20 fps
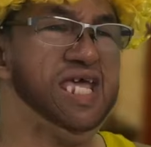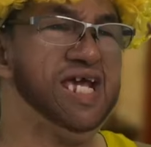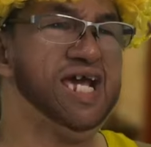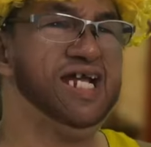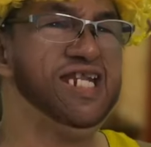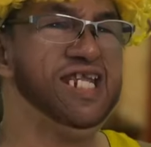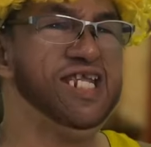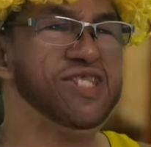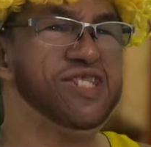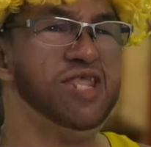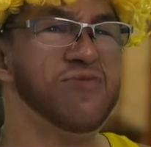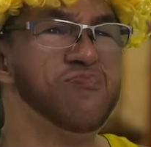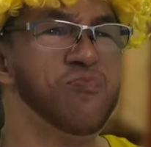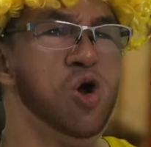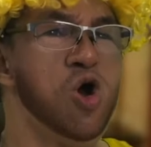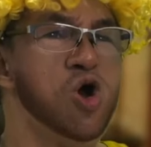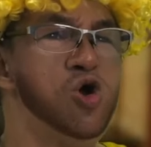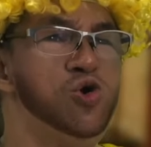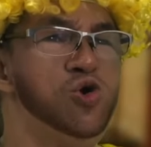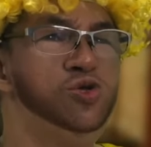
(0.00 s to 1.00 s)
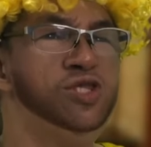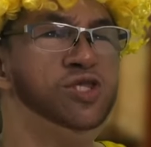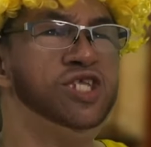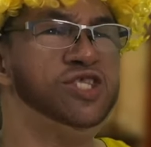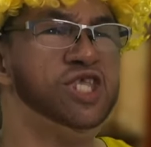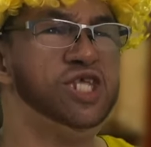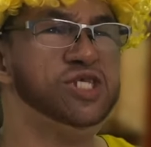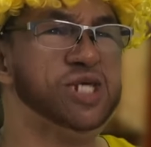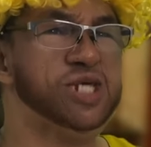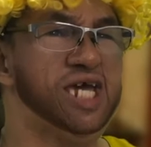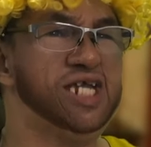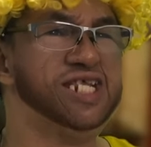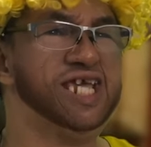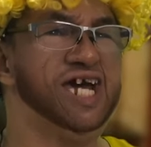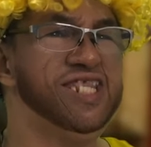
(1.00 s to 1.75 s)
Pinagalitan po ako ng teacher